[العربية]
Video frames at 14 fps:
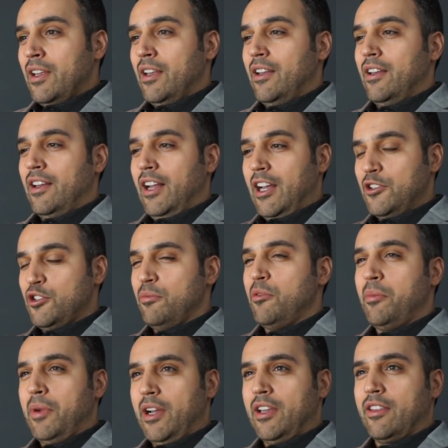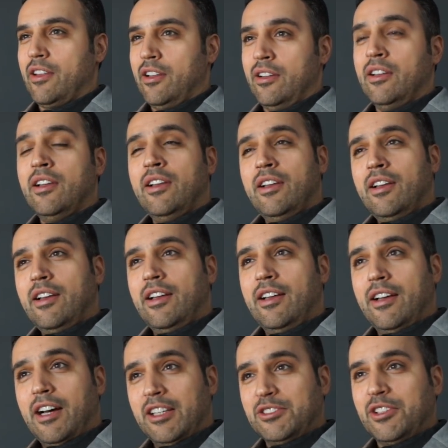آه، حجمهم ايضا
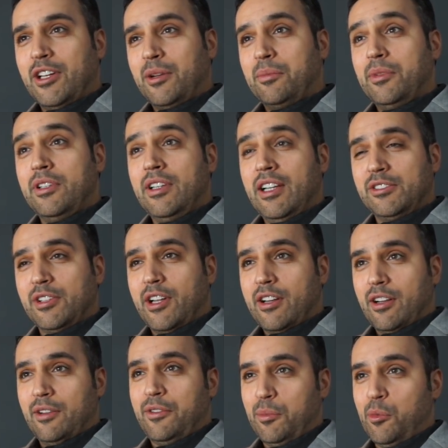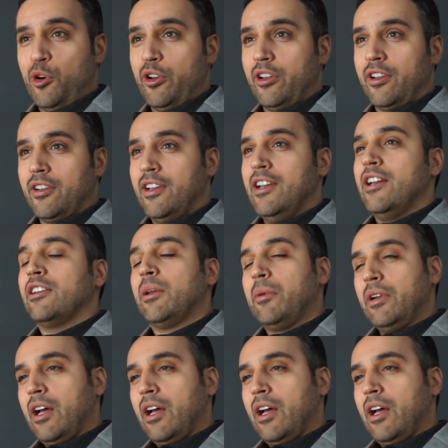آه، اصغر من الازرار اللي في البوينغ طبعا